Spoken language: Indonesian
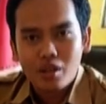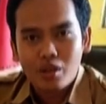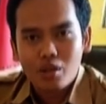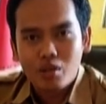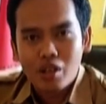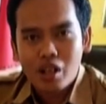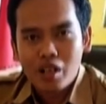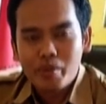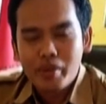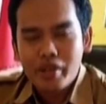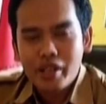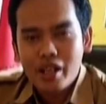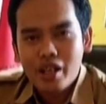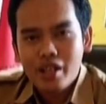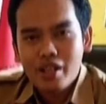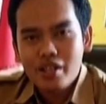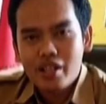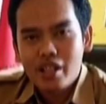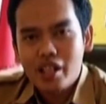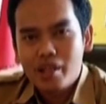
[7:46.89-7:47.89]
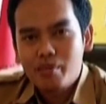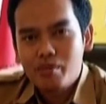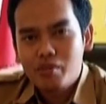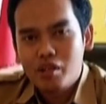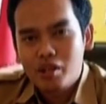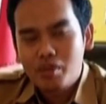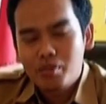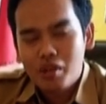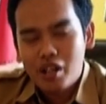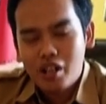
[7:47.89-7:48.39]
Kurang lebihnya saya
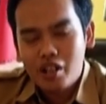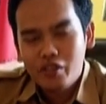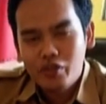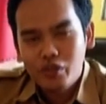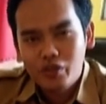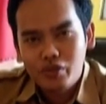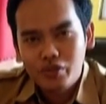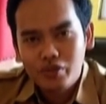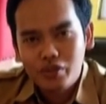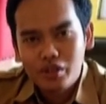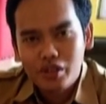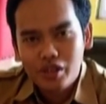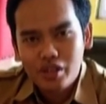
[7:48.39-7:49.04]
mohon maaf.